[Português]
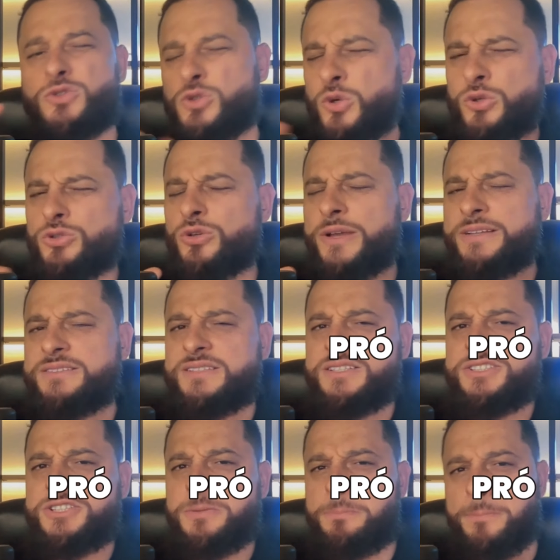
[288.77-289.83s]
tudo
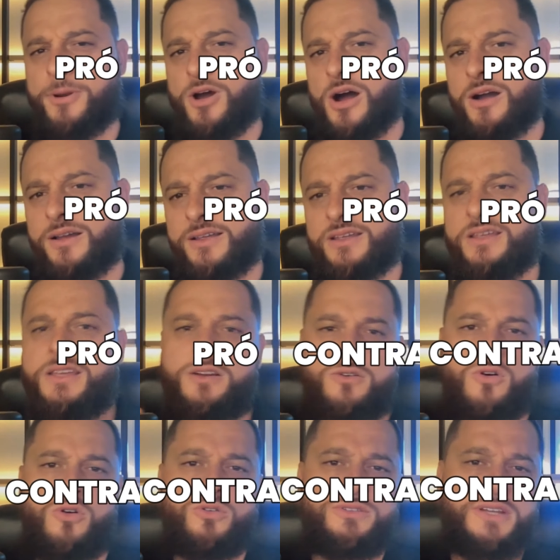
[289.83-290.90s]
existe pró e
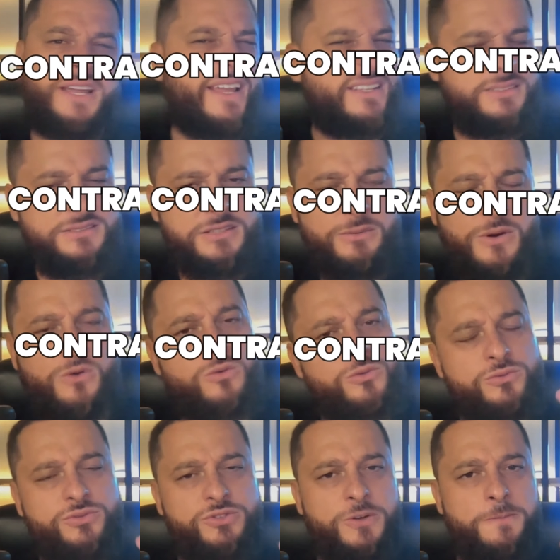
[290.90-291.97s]
contra. Esses são
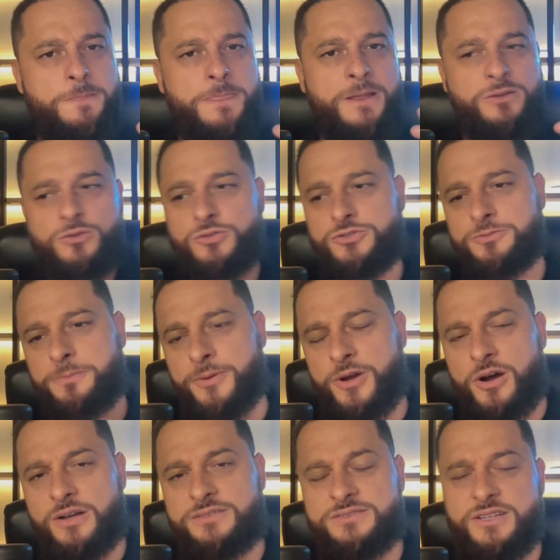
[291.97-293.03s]
alguns dos
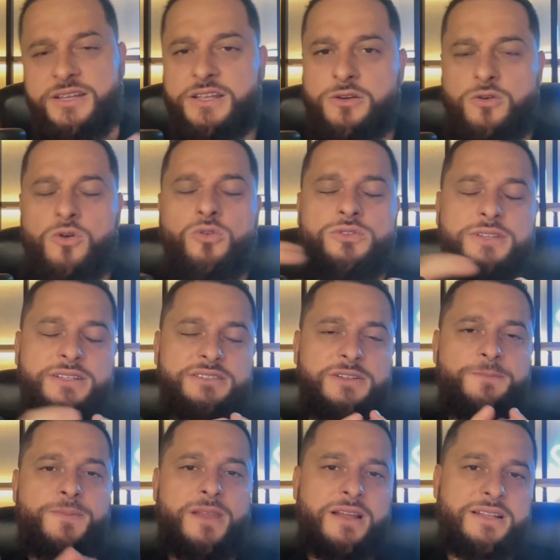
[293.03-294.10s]
prós e
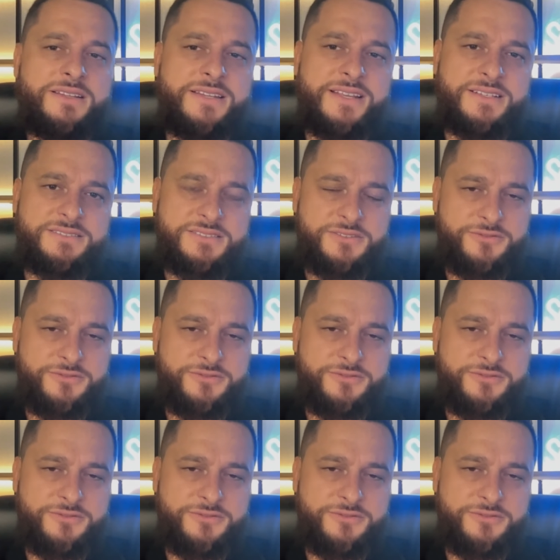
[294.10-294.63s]
contras desse